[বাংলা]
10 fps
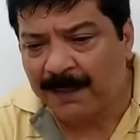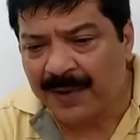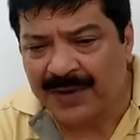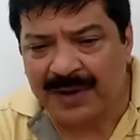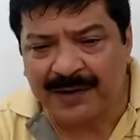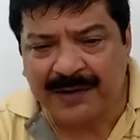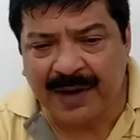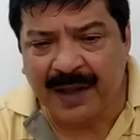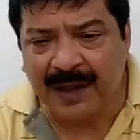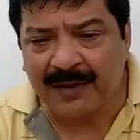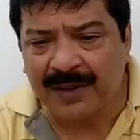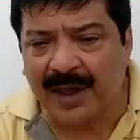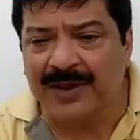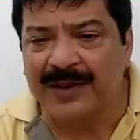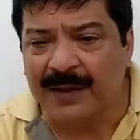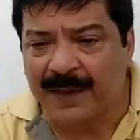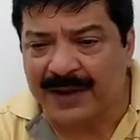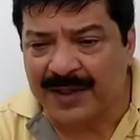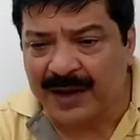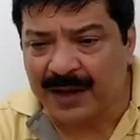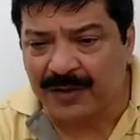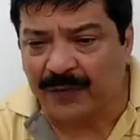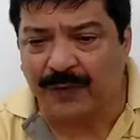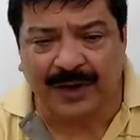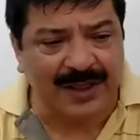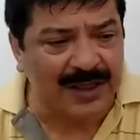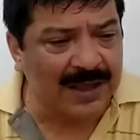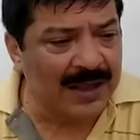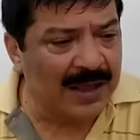পেশেন্টরা শ্বাস নিতে পারছে না ছটফটাচ্ছে